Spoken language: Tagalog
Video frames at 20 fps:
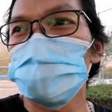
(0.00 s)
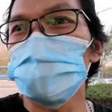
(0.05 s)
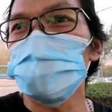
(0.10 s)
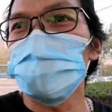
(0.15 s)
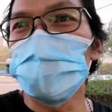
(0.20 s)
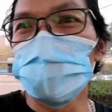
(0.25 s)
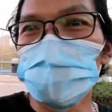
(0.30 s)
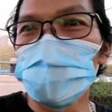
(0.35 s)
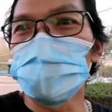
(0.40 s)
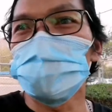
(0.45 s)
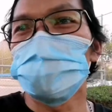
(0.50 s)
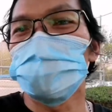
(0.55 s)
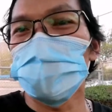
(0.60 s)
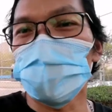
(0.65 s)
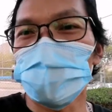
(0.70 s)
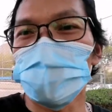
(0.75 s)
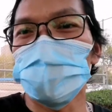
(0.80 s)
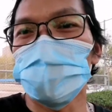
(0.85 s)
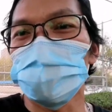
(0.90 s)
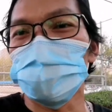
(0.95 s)
nandito na
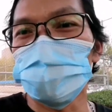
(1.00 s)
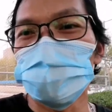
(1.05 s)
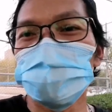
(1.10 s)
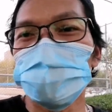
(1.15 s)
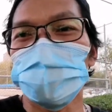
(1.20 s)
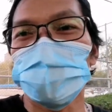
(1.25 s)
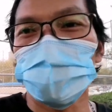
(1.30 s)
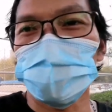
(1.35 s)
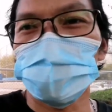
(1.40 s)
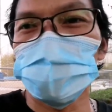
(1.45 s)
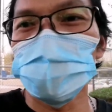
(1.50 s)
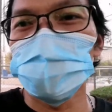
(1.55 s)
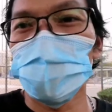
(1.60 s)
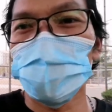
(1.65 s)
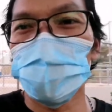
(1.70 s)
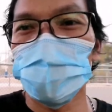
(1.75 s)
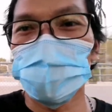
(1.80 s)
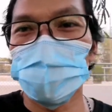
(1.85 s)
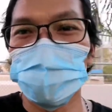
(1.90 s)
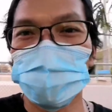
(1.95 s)
rin ako kaya
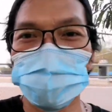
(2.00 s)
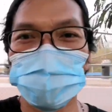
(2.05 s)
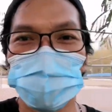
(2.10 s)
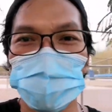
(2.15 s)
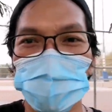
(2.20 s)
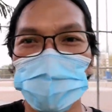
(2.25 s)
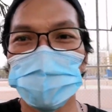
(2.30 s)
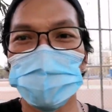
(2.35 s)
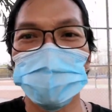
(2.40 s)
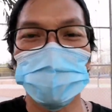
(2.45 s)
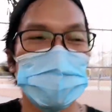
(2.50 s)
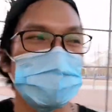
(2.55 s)
dinaanan ko siya